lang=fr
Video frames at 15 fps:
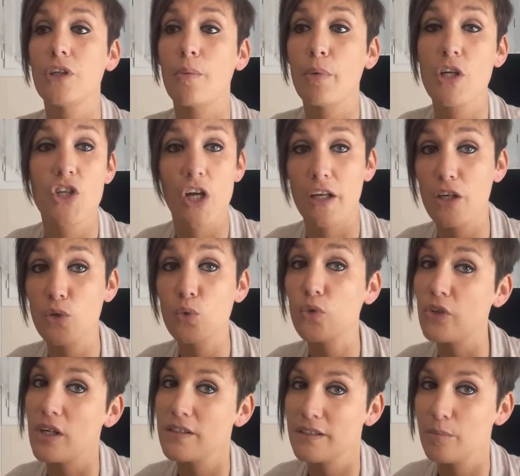après, j'ai rien
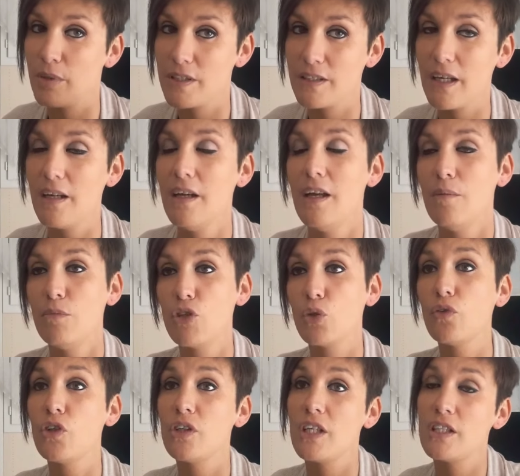contre, hein, c'est pas ça. Mais je
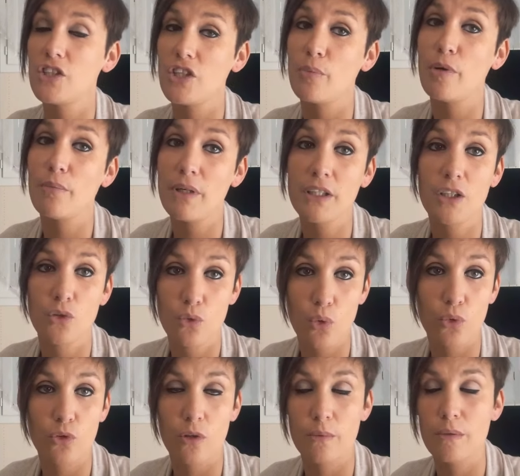trouve qu'il y en a déjà pas mal qui
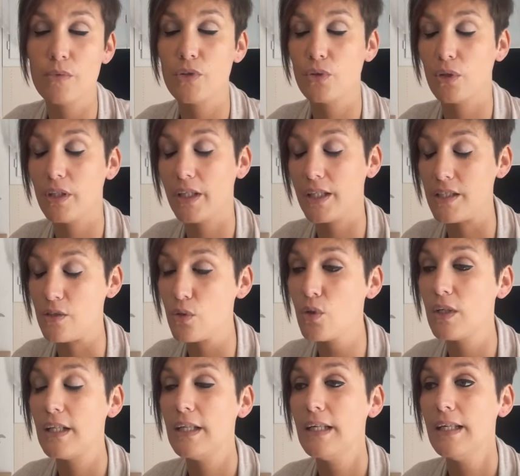tournent quand même sur les
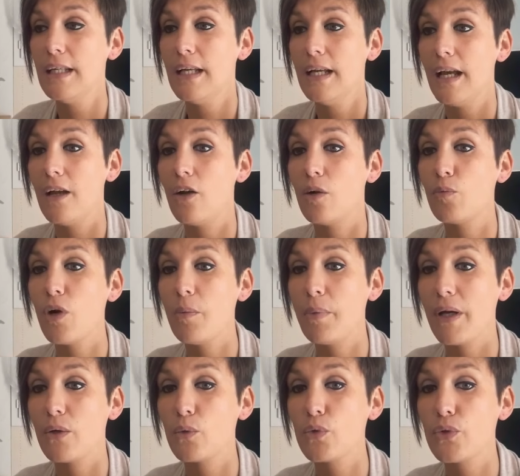réseaux. Alors moi,
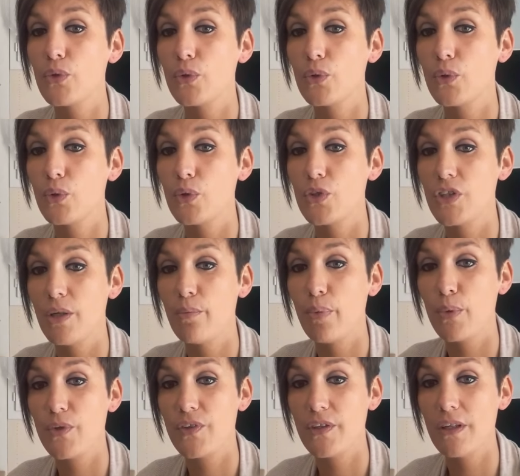par contre, ce que j'ai
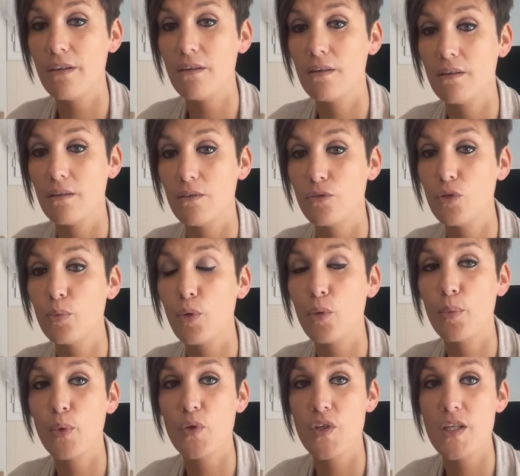pensé vous
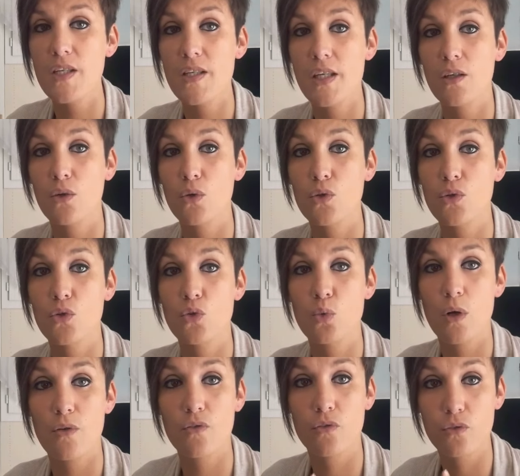proposer, c'est que ce
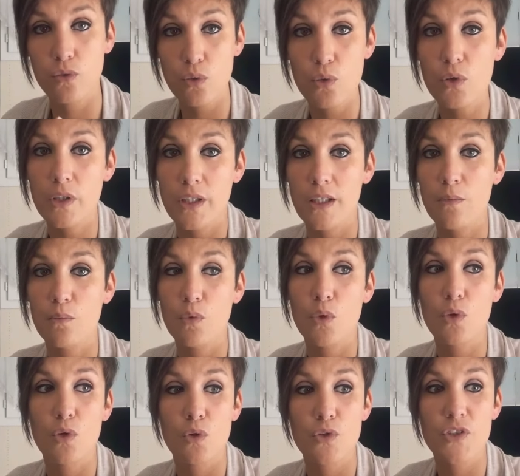soit vous qui
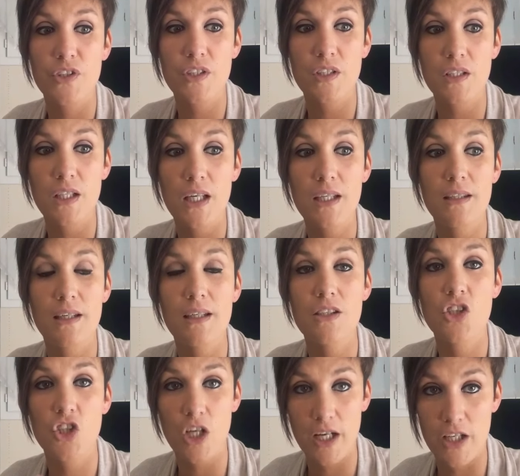me lanciez
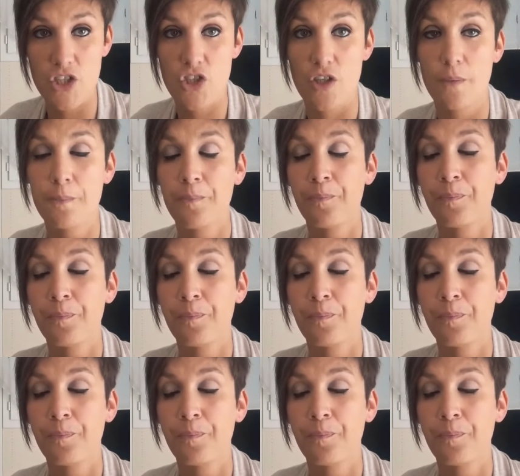des challenges.